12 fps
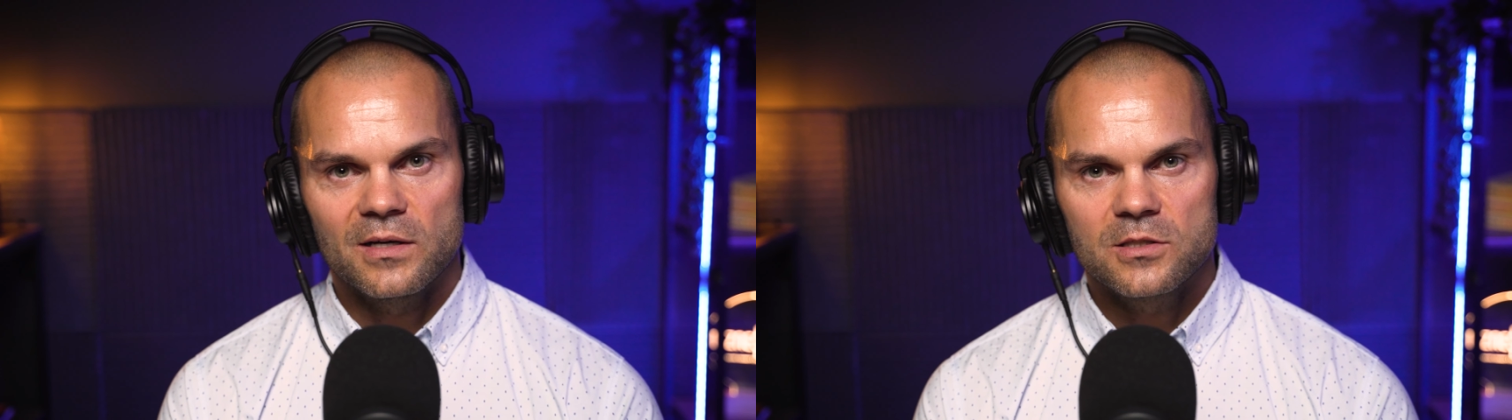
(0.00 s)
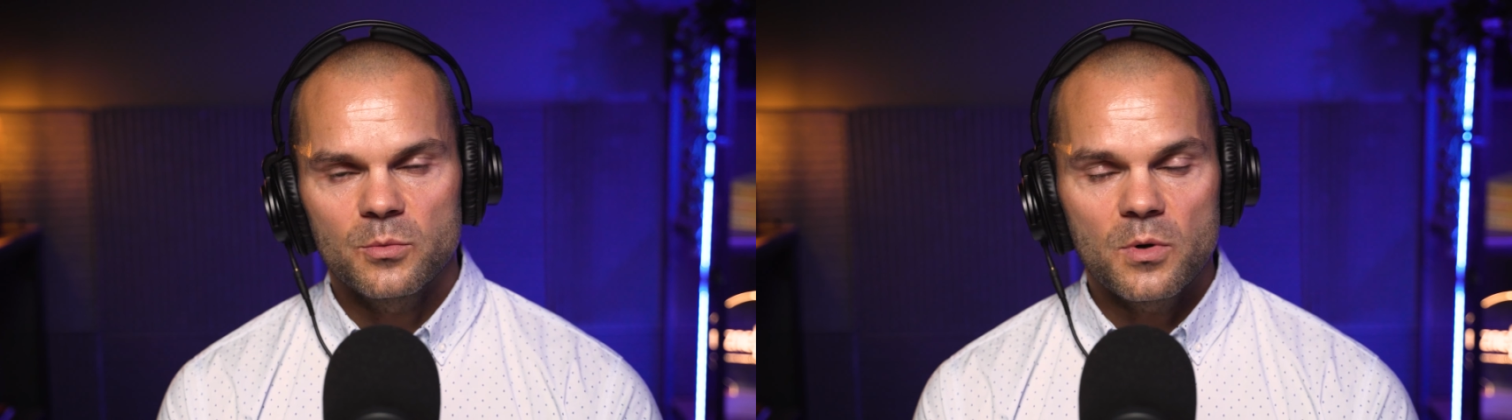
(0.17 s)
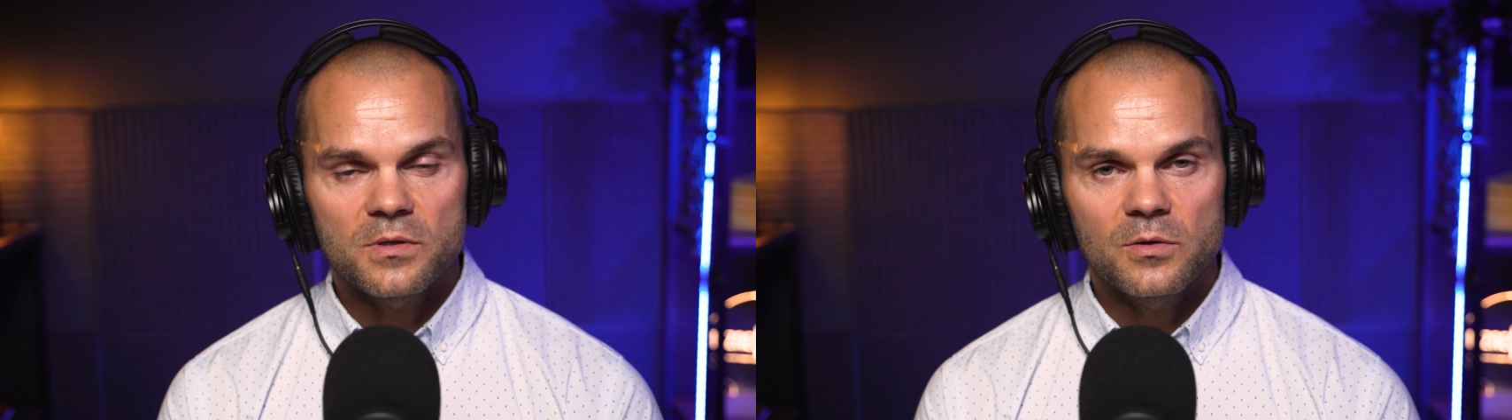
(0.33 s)
I
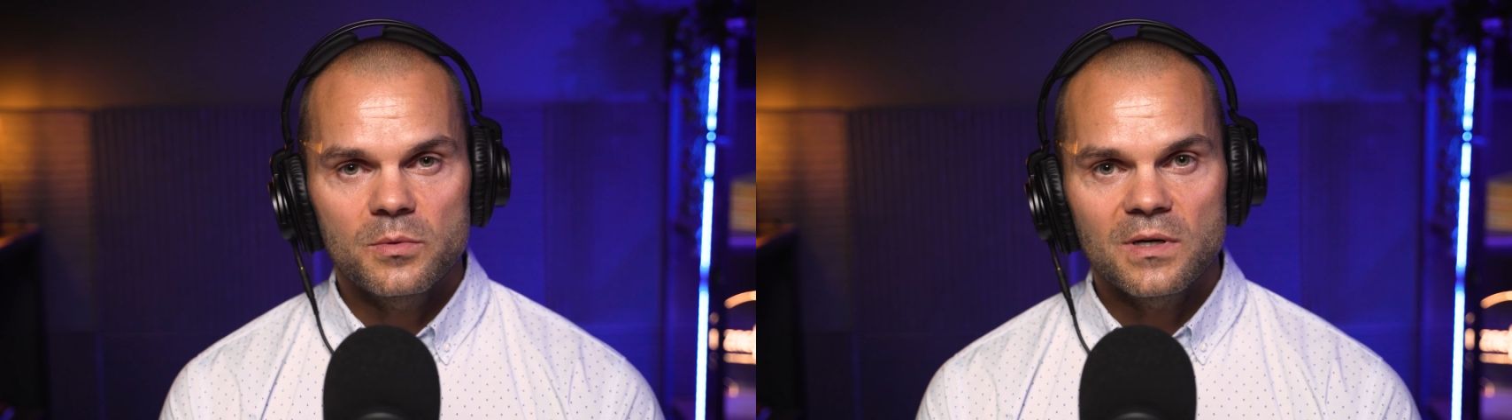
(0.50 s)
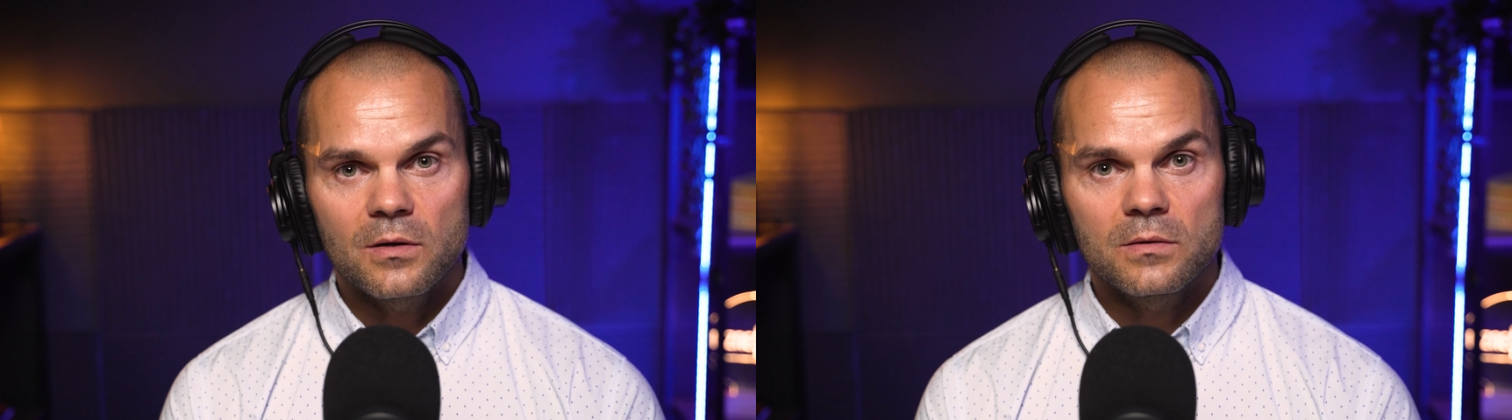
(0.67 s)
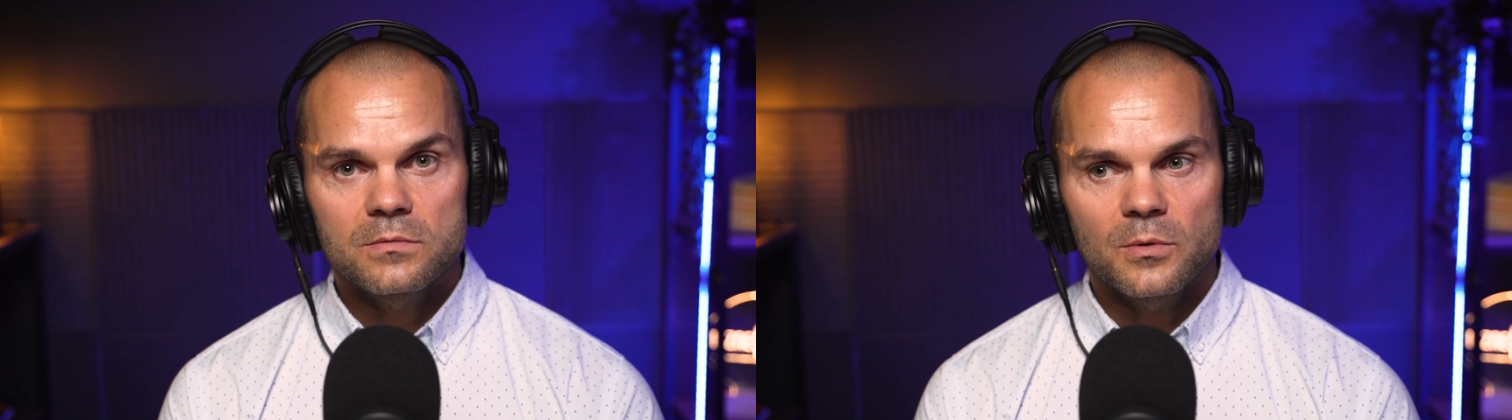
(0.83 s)
to było, to było,
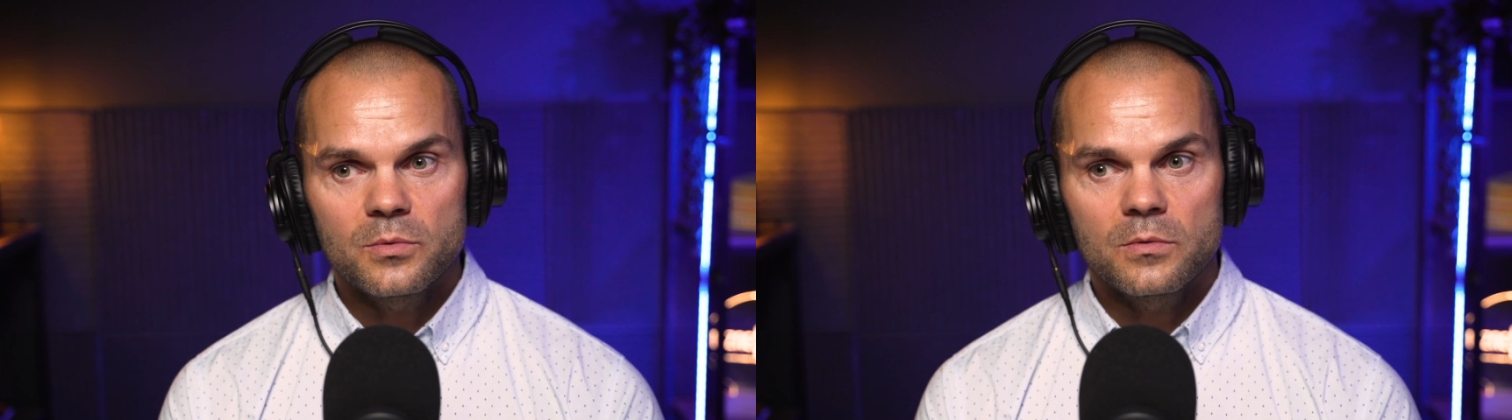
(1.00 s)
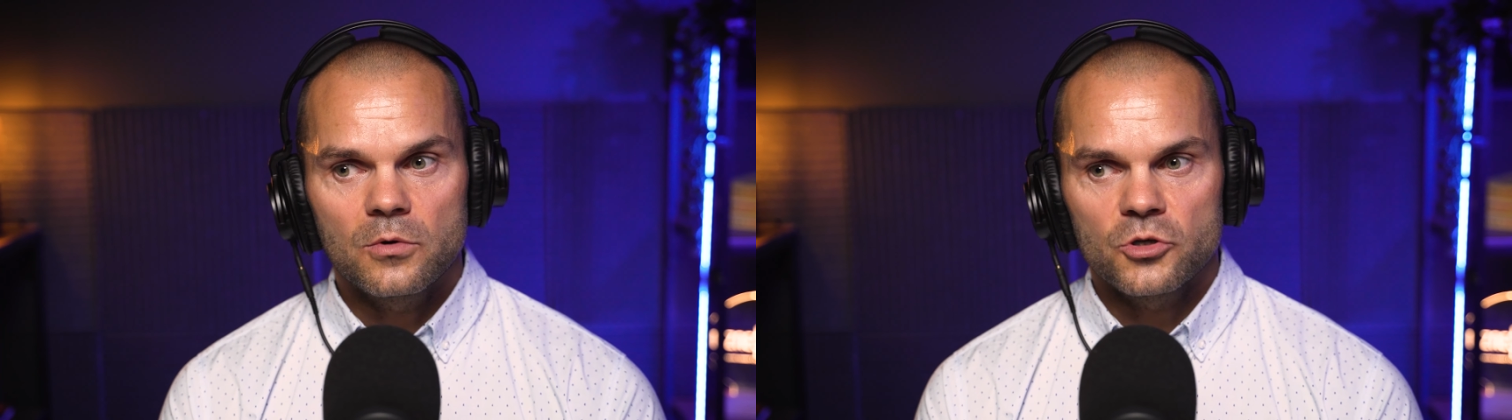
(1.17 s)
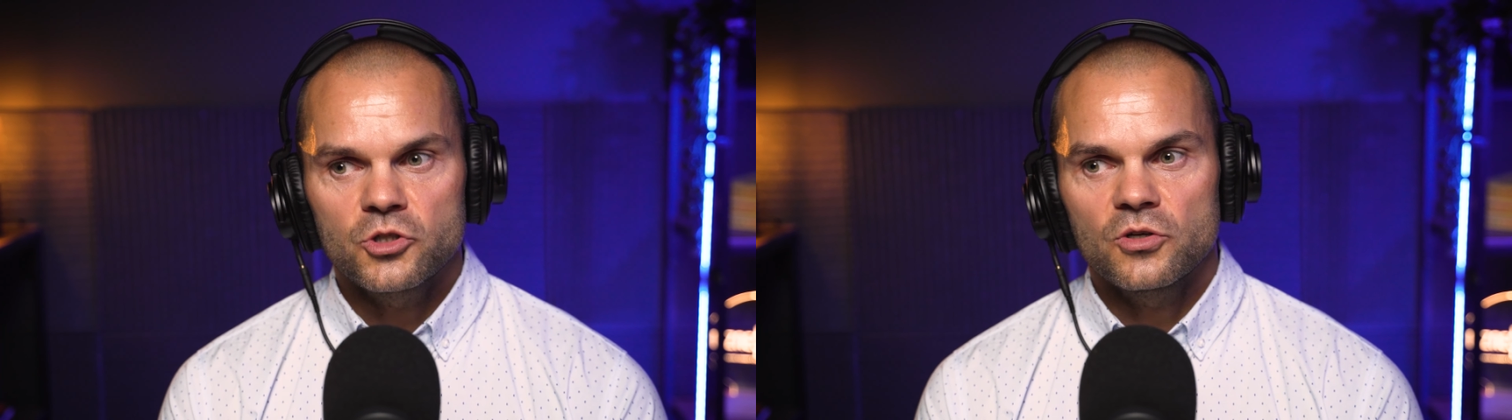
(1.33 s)
to było
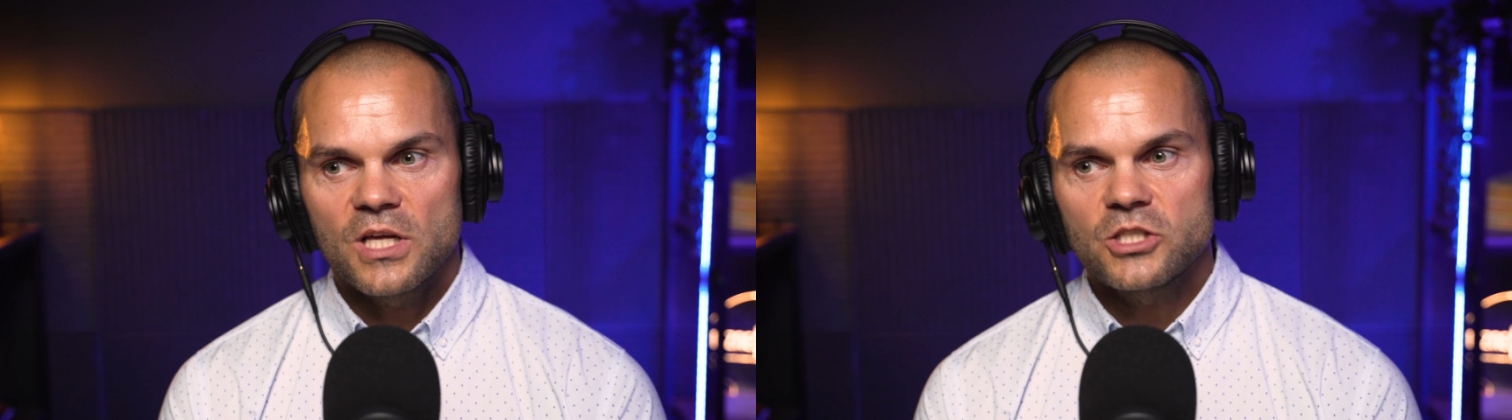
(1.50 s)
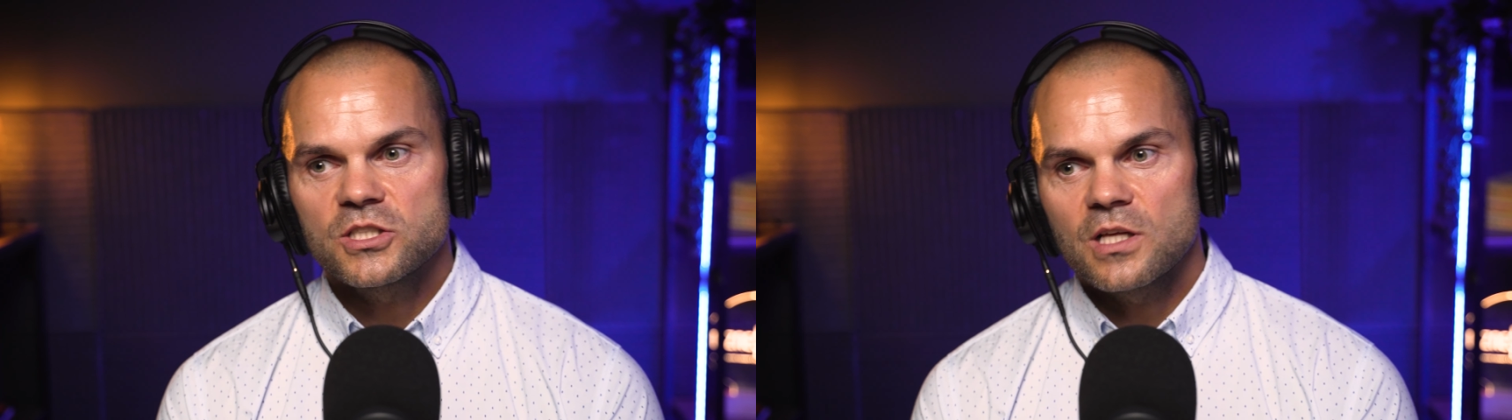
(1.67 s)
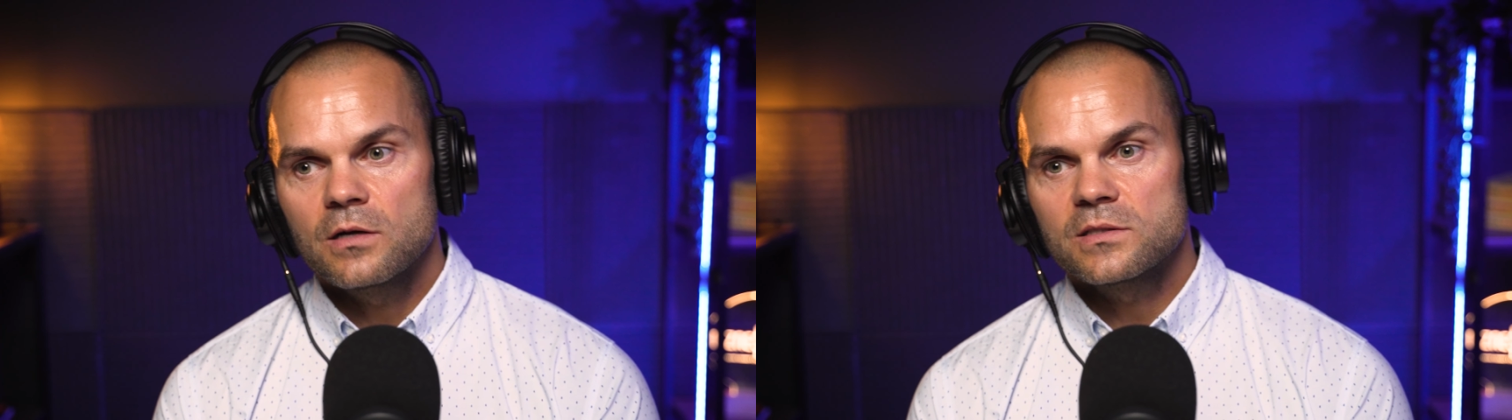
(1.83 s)

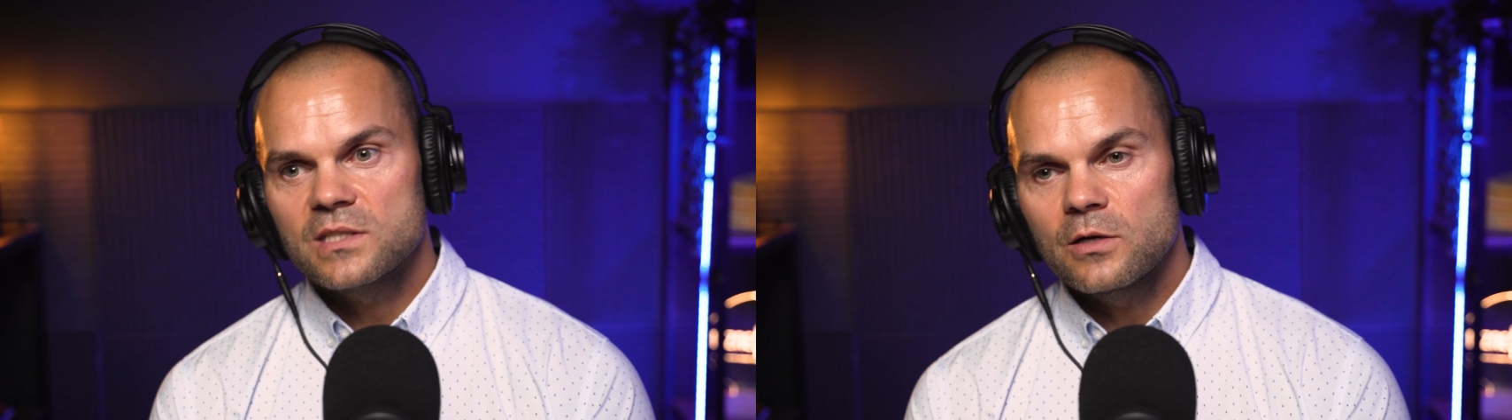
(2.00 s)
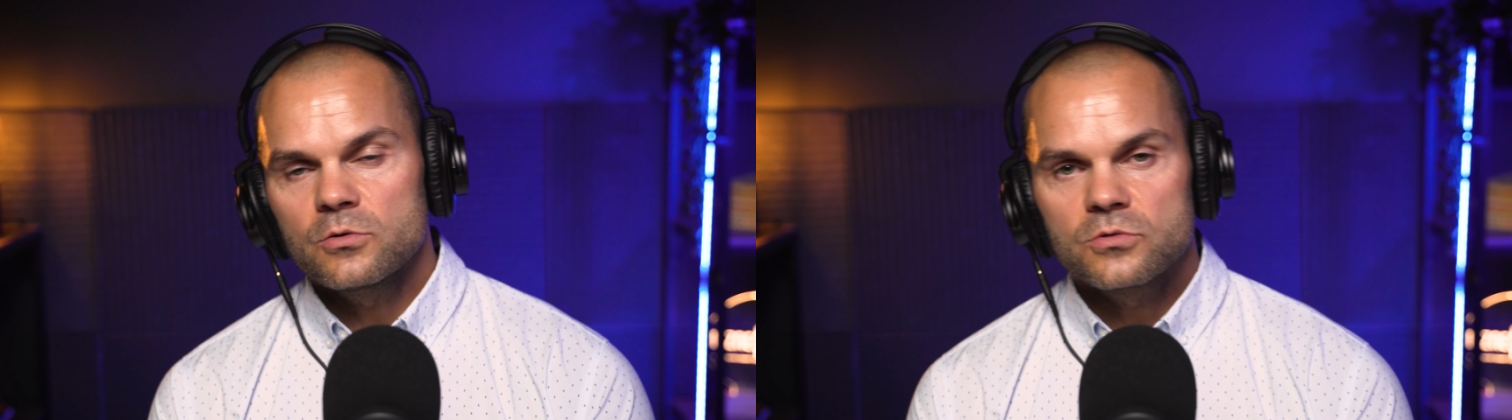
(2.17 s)
osiągnięcie tego celu,